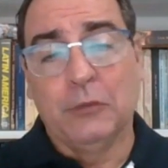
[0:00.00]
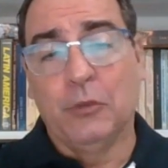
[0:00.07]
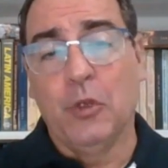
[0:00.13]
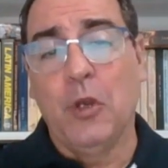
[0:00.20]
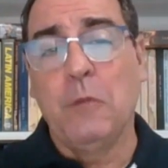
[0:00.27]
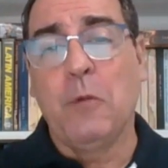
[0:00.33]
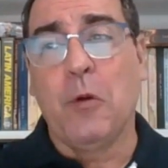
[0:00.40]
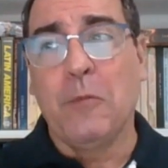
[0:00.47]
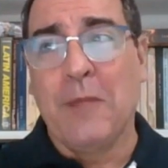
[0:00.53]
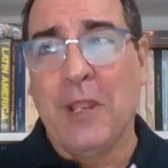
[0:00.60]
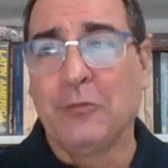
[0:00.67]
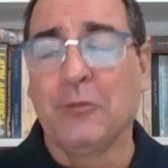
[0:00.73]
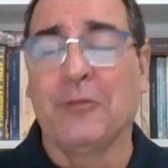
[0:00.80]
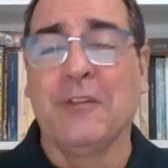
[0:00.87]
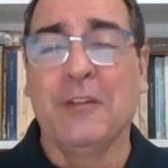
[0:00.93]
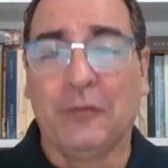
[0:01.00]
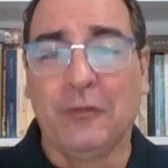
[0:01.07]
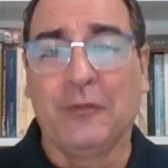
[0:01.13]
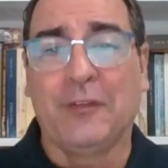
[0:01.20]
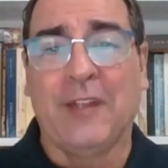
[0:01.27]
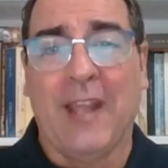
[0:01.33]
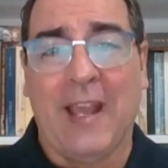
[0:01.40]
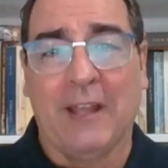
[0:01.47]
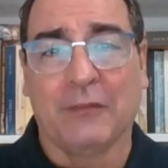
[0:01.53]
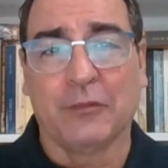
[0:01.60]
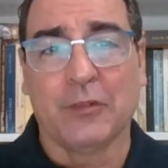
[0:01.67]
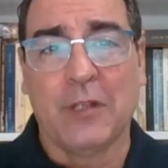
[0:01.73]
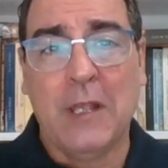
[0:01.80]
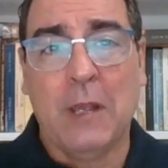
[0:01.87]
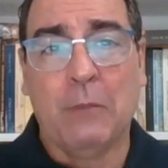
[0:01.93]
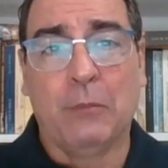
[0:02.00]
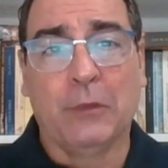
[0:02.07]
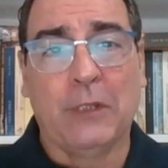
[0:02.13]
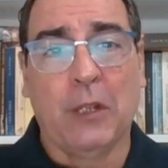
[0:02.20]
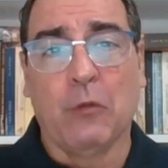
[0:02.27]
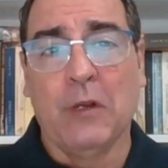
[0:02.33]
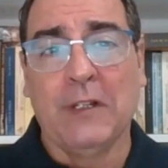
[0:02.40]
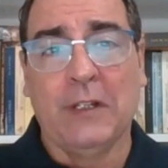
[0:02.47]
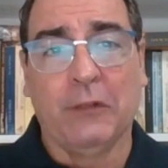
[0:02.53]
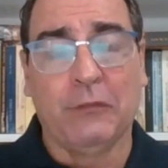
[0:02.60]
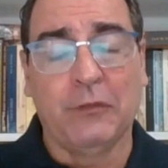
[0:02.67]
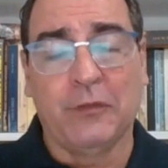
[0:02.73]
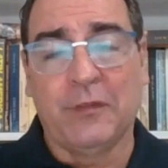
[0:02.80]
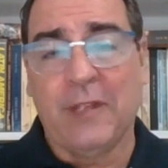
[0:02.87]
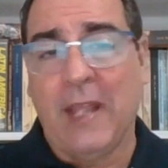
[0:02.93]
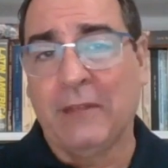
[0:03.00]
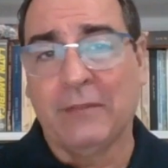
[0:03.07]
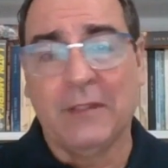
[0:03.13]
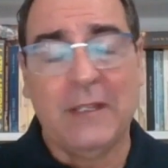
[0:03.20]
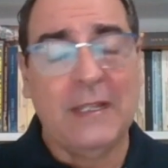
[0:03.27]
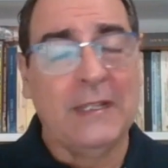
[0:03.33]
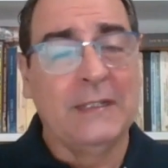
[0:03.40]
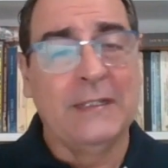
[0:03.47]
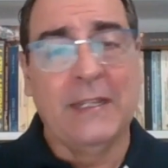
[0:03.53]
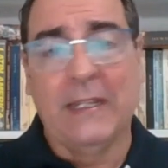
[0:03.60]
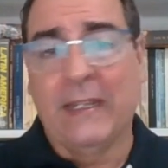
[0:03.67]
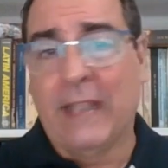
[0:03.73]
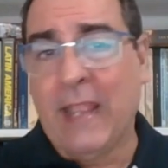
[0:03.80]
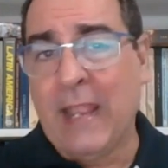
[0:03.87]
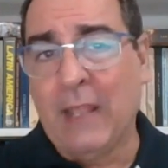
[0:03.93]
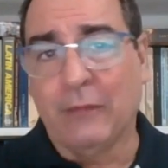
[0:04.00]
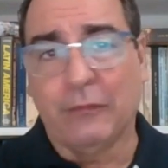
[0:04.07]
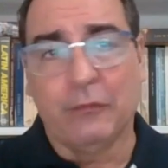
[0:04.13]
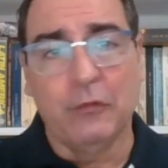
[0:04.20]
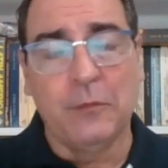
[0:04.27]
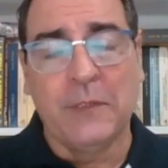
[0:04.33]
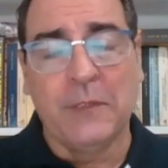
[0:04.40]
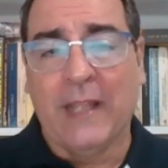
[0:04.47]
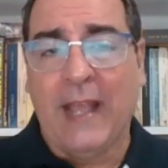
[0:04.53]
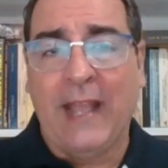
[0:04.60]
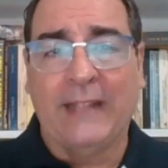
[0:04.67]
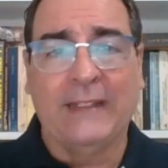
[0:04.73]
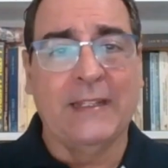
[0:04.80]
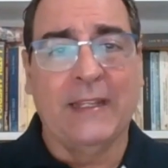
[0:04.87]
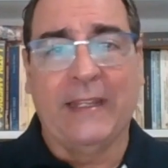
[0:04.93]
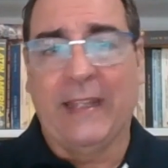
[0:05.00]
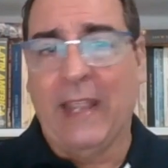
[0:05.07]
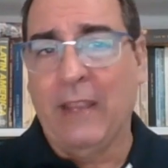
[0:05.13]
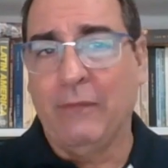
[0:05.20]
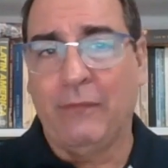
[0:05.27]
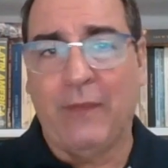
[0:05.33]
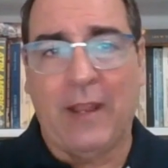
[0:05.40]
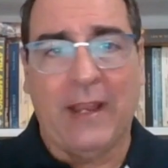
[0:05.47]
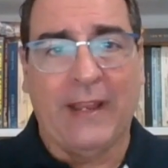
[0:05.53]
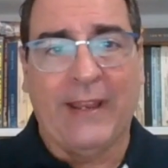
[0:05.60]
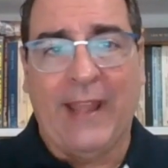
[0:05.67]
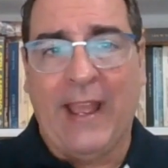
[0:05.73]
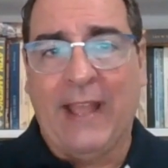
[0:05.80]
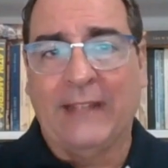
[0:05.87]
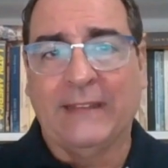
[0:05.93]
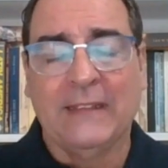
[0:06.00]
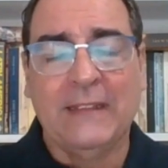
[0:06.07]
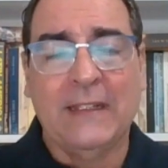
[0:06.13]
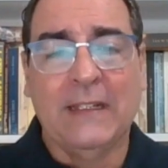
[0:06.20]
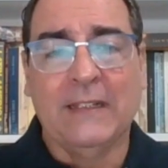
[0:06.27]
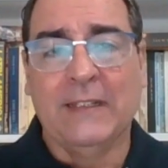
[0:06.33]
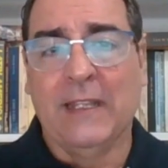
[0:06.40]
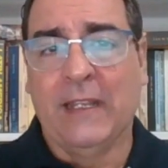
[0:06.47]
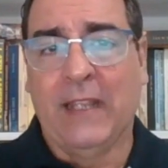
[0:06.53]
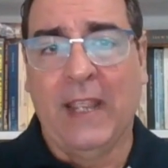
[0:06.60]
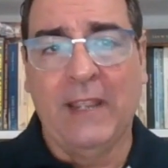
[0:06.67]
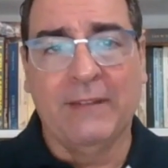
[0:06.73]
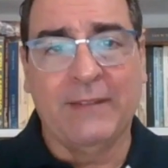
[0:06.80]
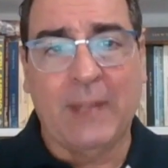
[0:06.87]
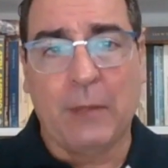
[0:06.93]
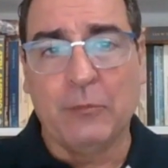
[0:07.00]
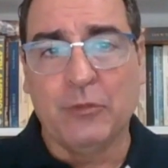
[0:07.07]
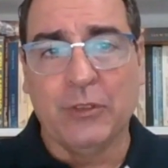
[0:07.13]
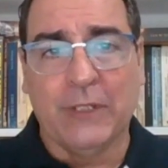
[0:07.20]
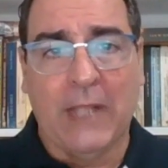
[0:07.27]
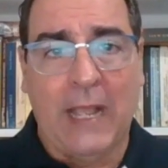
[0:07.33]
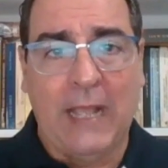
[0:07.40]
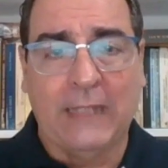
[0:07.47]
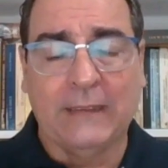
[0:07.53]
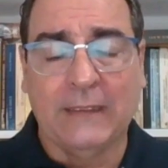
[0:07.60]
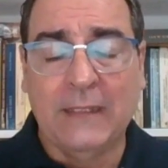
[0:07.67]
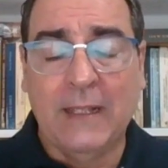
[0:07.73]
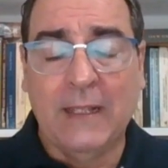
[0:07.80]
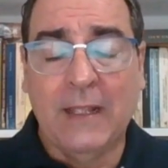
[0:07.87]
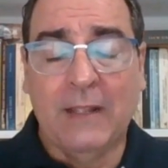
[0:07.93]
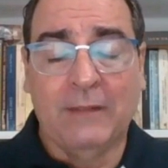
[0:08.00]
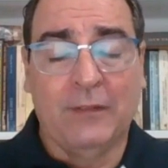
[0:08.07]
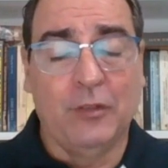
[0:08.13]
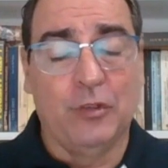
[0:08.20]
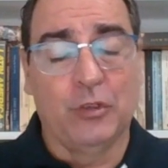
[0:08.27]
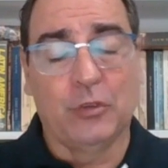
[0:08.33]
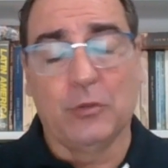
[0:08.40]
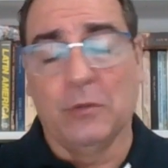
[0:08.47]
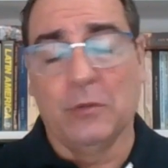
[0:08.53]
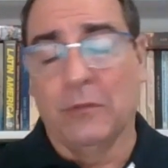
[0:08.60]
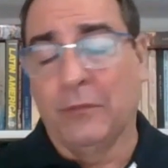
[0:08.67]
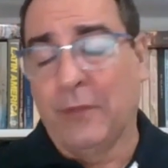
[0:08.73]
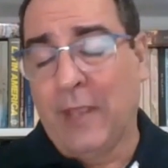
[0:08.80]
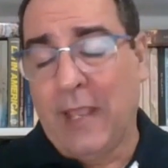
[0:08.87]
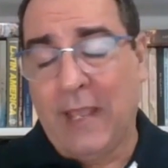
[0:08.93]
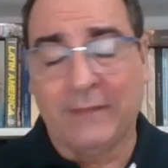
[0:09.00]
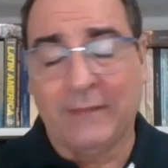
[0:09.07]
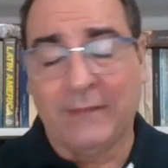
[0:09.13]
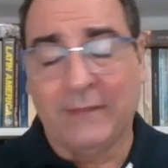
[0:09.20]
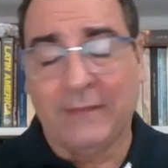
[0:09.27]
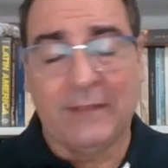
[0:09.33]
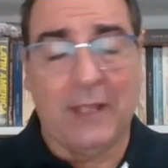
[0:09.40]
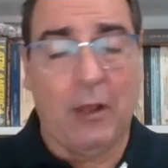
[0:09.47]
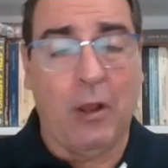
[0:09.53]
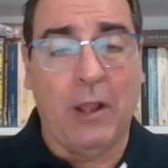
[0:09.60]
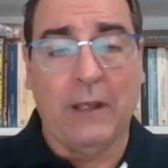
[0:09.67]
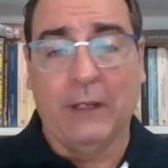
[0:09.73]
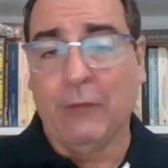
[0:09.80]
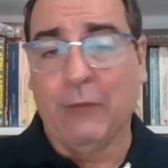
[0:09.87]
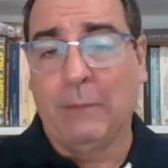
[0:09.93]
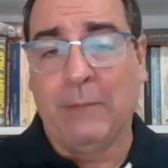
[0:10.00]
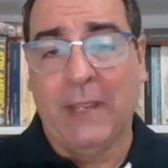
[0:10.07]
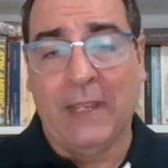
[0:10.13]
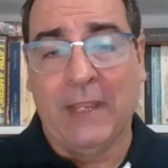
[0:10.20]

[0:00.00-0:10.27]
normalmente os insucessos, porque quando é sucesso, ninguém assume nada, ninguém fala nada, ninguém sabe de nada, se desconversa, olha, não é bem isso.